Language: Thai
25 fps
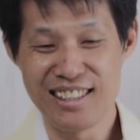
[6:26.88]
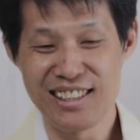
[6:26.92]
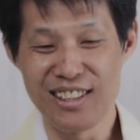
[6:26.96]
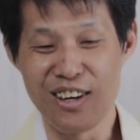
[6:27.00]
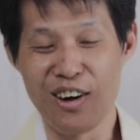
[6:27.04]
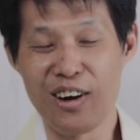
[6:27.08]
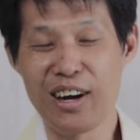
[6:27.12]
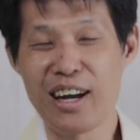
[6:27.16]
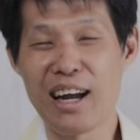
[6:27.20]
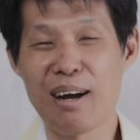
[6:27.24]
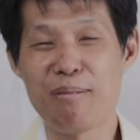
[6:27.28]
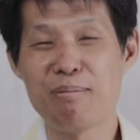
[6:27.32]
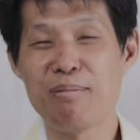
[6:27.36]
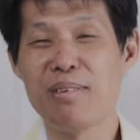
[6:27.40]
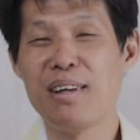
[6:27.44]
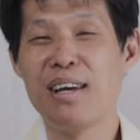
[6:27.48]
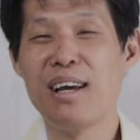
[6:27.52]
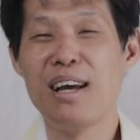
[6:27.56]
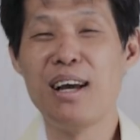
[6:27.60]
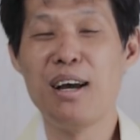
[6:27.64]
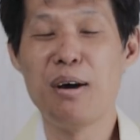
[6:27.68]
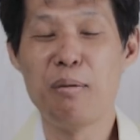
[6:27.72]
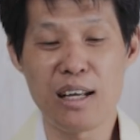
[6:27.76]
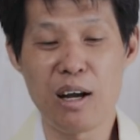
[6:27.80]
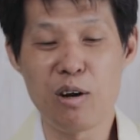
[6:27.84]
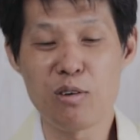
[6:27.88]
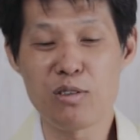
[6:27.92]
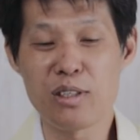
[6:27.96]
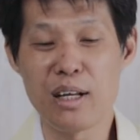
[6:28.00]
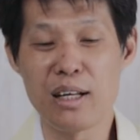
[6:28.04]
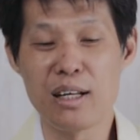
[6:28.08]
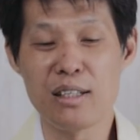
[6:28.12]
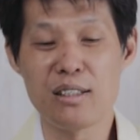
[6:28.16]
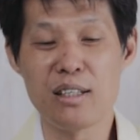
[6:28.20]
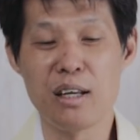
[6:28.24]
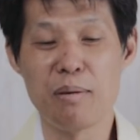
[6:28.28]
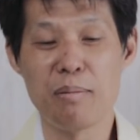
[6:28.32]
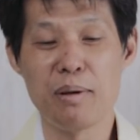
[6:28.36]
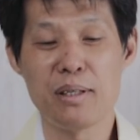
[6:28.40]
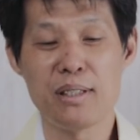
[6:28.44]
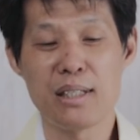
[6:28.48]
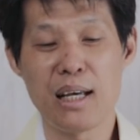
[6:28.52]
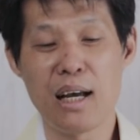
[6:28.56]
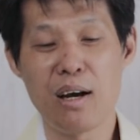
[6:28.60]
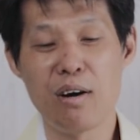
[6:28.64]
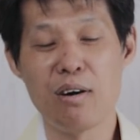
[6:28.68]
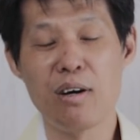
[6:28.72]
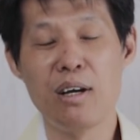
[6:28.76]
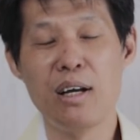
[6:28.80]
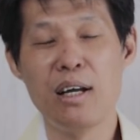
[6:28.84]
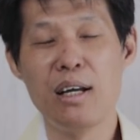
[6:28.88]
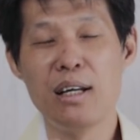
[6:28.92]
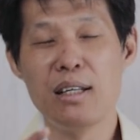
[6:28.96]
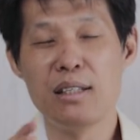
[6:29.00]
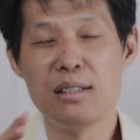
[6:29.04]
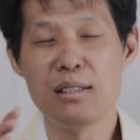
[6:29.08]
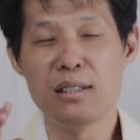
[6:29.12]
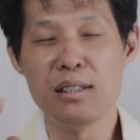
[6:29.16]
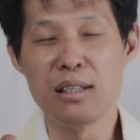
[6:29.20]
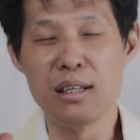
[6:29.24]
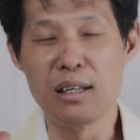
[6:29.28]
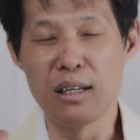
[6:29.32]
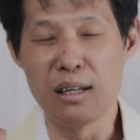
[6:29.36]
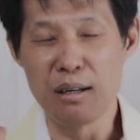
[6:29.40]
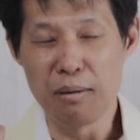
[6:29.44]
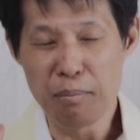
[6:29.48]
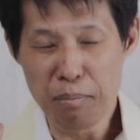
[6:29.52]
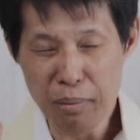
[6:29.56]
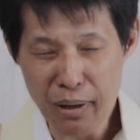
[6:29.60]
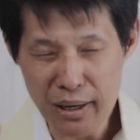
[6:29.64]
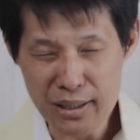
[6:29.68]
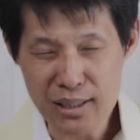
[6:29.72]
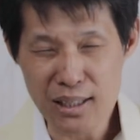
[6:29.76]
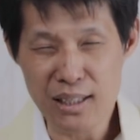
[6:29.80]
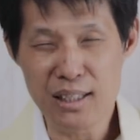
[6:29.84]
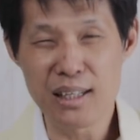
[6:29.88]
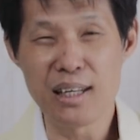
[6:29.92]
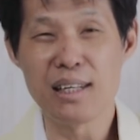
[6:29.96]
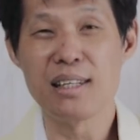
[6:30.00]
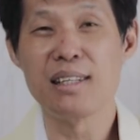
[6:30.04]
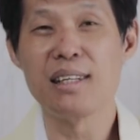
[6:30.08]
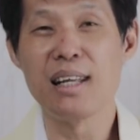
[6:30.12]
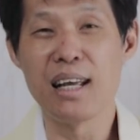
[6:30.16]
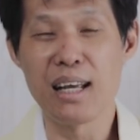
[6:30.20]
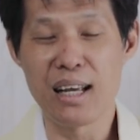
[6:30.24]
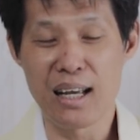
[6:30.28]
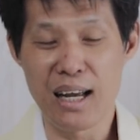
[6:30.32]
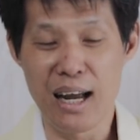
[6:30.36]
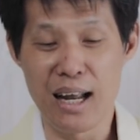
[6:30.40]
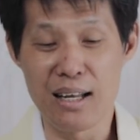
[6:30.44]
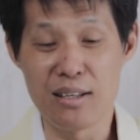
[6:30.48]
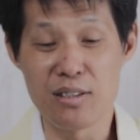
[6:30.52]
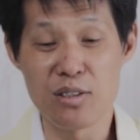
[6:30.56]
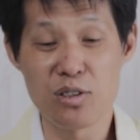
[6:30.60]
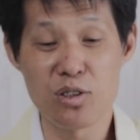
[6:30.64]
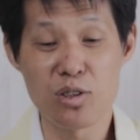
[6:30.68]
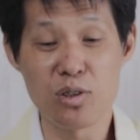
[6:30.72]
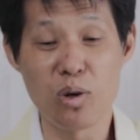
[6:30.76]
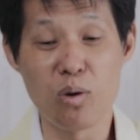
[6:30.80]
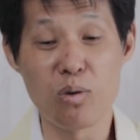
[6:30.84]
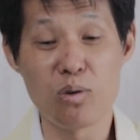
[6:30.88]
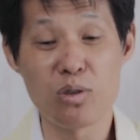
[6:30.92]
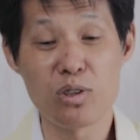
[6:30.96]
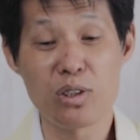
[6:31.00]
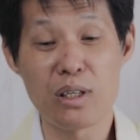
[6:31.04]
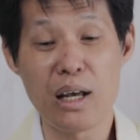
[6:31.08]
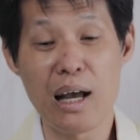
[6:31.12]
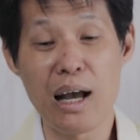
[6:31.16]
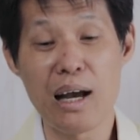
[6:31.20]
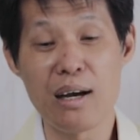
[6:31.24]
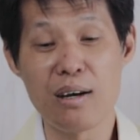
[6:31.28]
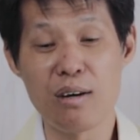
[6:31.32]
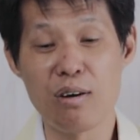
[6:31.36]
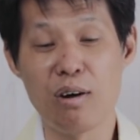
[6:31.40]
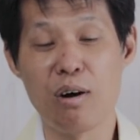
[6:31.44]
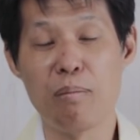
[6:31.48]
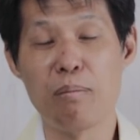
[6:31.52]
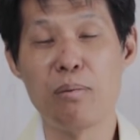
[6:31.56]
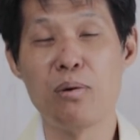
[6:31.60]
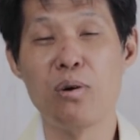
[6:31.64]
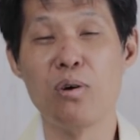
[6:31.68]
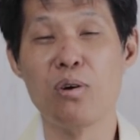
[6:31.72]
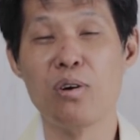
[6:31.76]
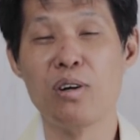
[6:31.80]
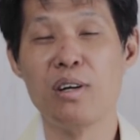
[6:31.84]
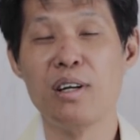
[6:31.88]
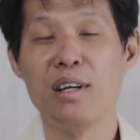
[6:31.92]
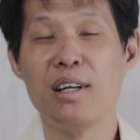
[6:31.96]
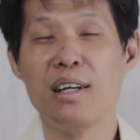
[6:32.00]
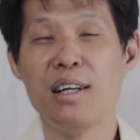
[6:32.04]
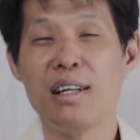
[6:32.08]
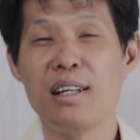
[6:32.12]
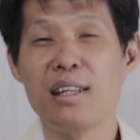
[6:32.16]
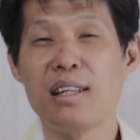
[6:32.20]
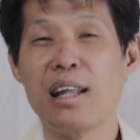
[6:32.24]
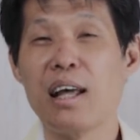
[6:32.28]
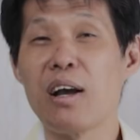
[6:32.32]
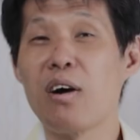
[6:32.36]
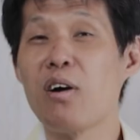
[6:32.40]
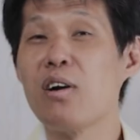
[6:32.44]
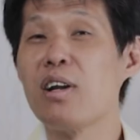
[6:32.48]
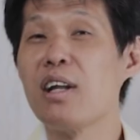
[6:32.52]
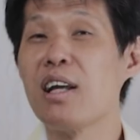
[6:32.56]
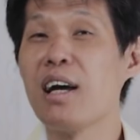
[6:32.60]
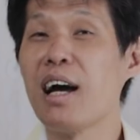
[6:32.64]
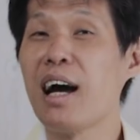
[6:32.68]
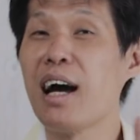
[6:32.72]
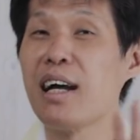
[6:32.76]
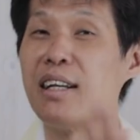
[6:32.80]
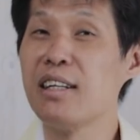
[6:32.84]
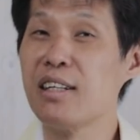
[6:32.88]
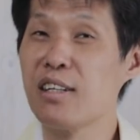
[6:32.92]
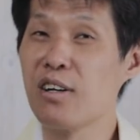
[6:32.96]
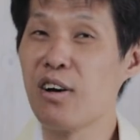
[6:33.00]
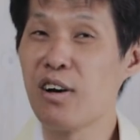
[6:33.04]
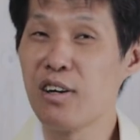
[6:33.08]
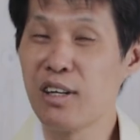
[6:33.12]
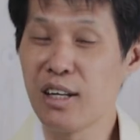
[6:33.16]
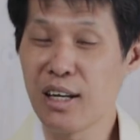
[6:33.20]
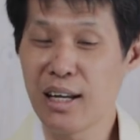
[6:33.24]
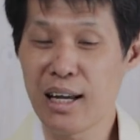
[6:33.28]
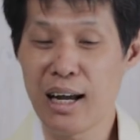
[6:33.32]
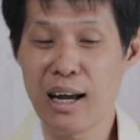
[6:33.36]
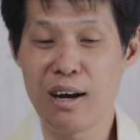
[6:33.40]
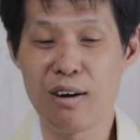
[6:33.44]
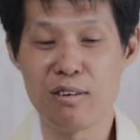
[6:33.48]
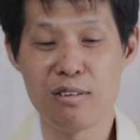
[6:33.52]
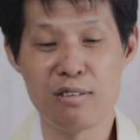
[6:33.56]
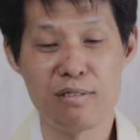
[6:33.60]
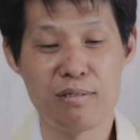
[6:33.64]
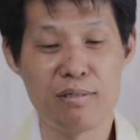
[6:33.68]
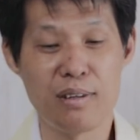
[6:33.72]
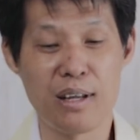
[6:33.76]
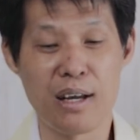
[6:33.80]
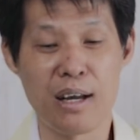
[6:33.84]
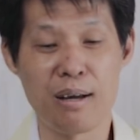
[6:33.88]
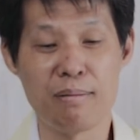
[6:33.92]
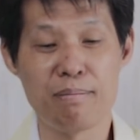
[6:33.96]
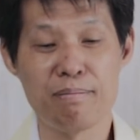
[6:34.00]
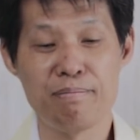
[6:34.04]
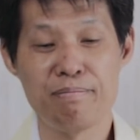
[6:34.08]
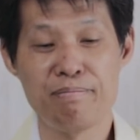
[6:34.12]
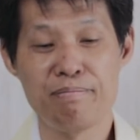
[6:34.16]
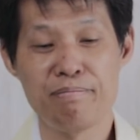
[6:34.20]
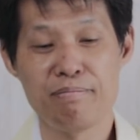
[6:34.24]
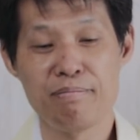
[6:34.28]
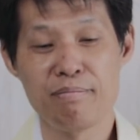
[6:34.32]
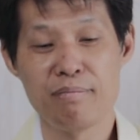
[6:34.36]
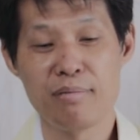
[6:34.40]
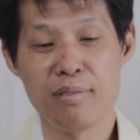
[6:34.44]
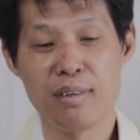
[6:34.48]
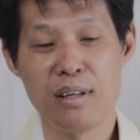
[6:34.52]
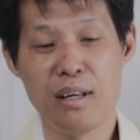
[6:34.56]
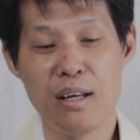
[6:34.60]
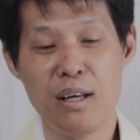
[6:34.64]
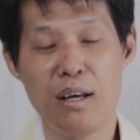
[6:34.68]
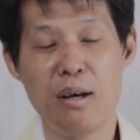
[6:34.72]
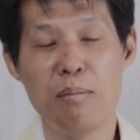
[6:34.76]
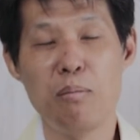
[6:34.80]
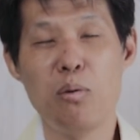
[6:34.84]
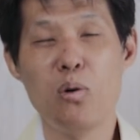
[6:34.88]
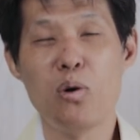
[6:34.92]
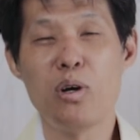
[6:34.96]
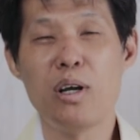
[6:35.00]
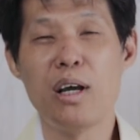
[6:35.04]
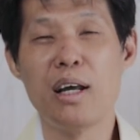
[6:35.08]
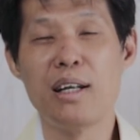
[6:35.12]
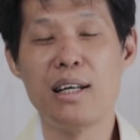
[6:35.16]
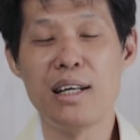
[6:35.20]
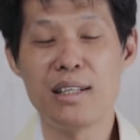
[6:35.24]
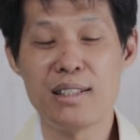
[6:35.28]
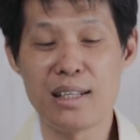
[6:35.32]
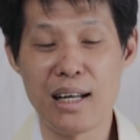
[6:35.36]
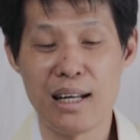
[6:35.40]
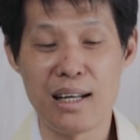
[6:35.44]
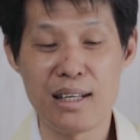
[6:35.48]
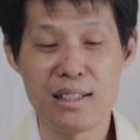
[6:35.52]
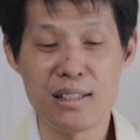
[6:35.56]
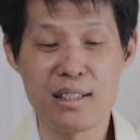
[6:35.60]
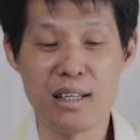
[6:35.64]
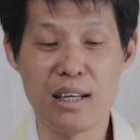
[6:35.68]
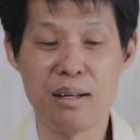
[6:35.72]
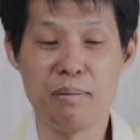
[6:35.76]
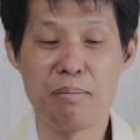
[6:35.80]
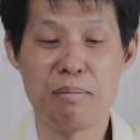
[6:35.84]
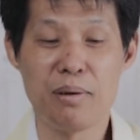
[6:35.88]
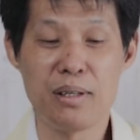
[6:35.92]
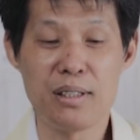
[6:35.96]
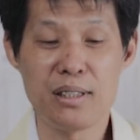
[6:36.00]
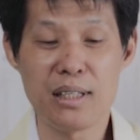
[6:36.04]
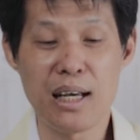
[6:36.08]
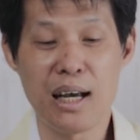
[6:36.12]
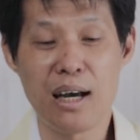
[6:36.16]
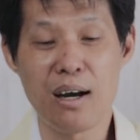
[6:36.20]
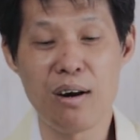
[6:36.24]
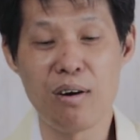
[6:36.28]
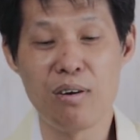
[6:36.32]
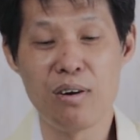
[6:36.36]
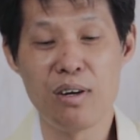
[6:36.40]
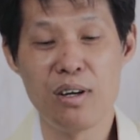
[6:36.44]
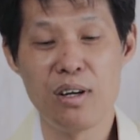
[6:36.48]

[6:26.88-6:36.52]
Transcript: สองครับเขาสรรเสริญพระเจ้าถึงพระราชกิจแห่งการทรงสร้างของพระองค์ในข้อที่ห้าถึงข้อที่เก้านะครับผู้เขียนได้สรรเสริญพระเจ้า